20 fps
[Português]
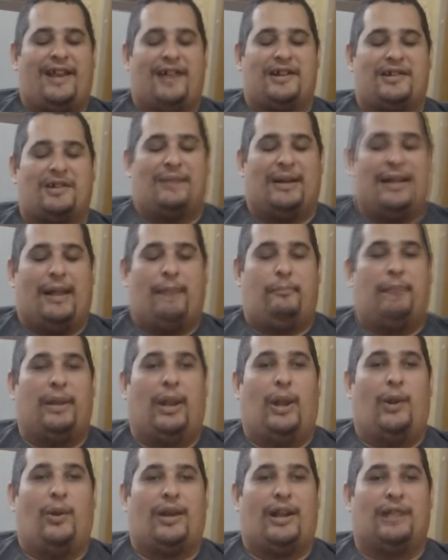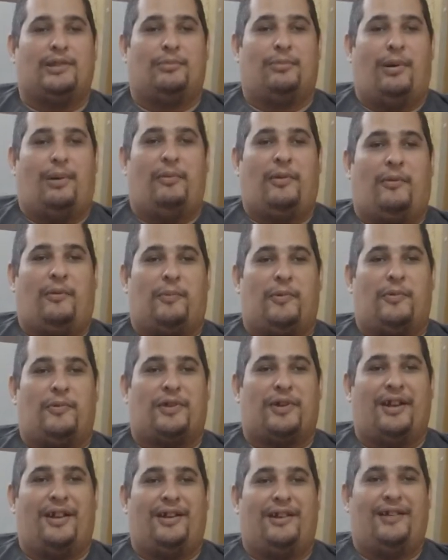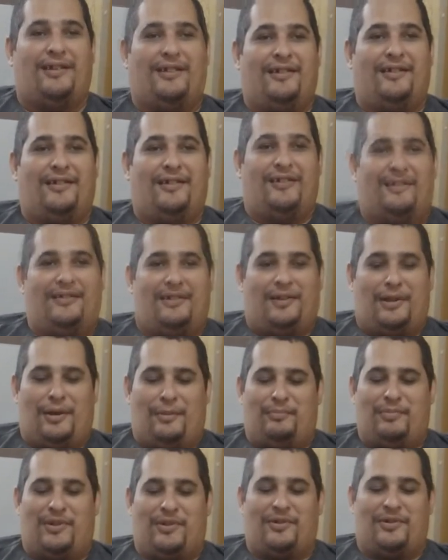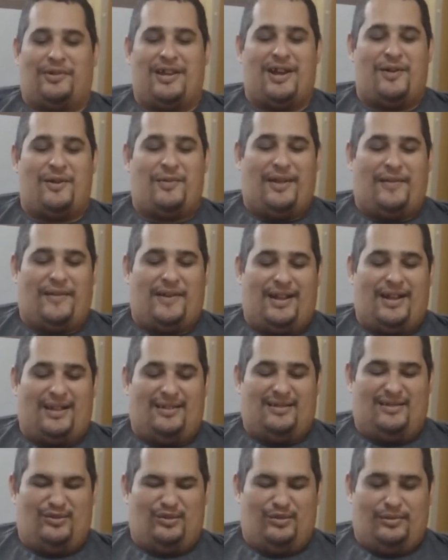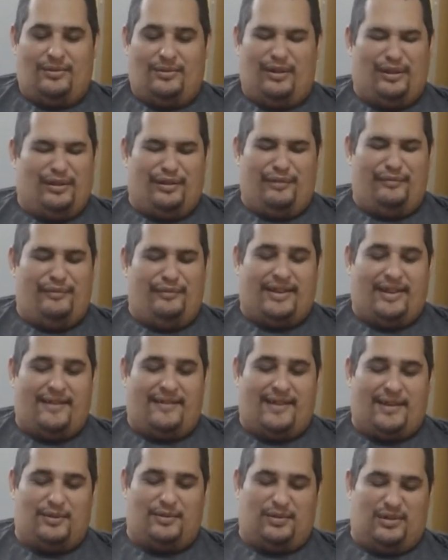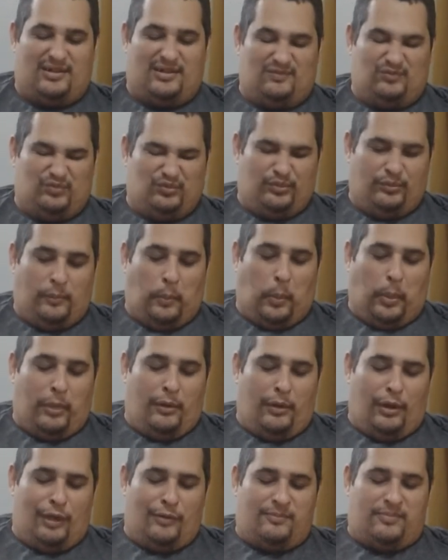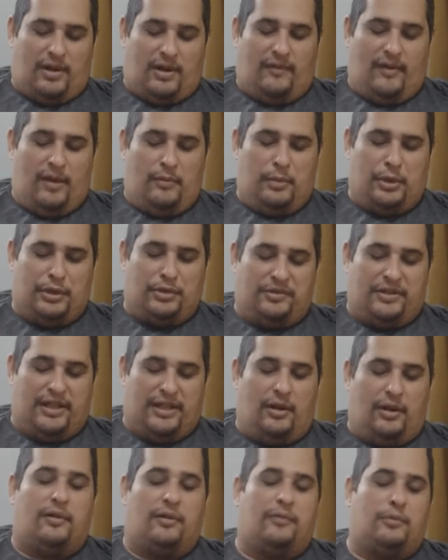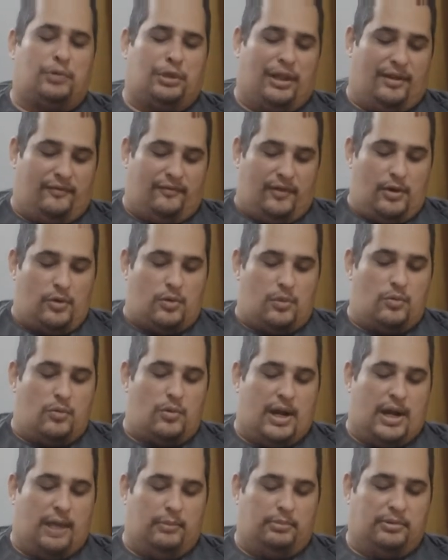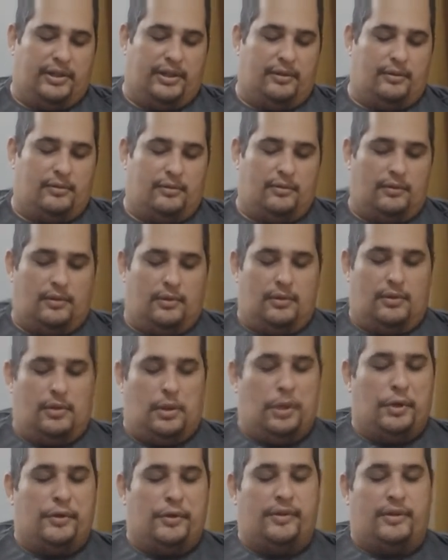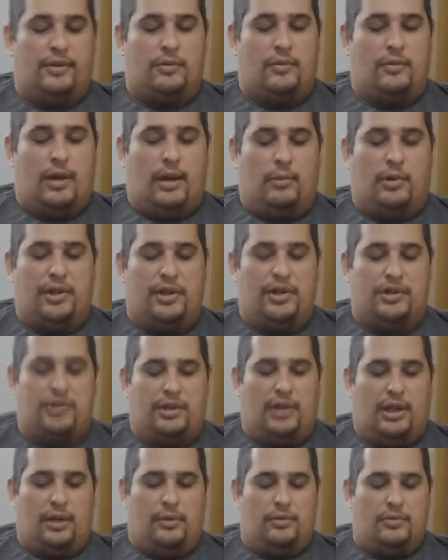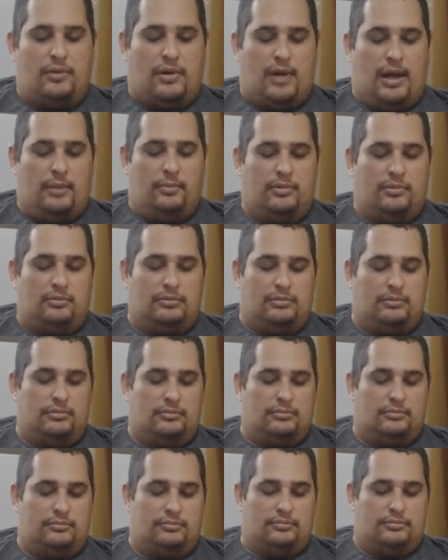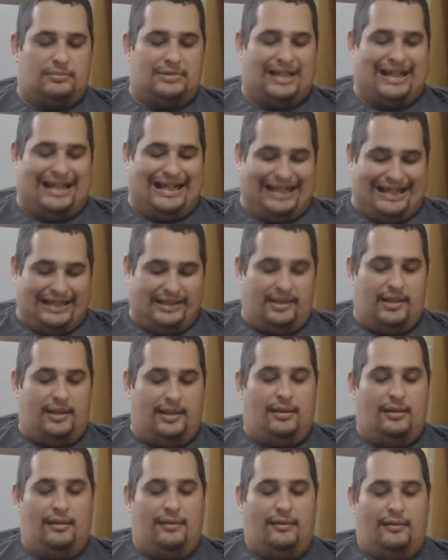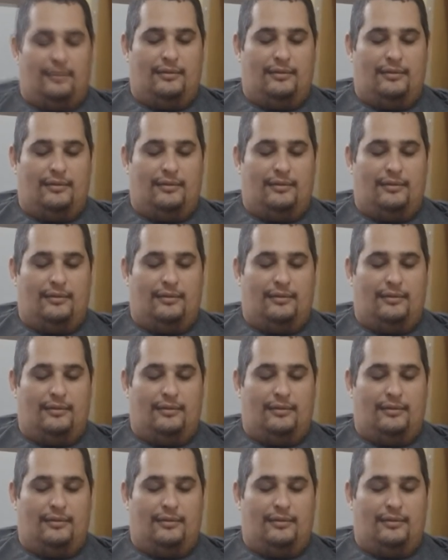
Que é a chamada bilola do Bob Esponja, né? É uma pitoquinha quadrada, eu inventei isso agora. Provavelmente o dele, o dele veio com um cabo, né? E um cabo original e um cabo grande.